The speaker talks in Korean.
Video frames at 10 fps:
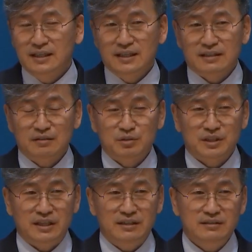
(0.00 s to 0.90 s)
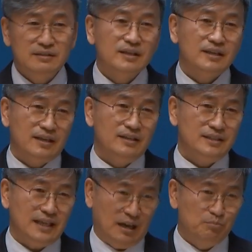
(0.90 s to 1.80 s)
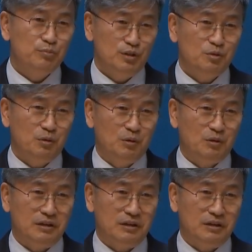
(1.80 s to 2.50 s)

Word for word: 그리고 제일 늦게까지 안 풀고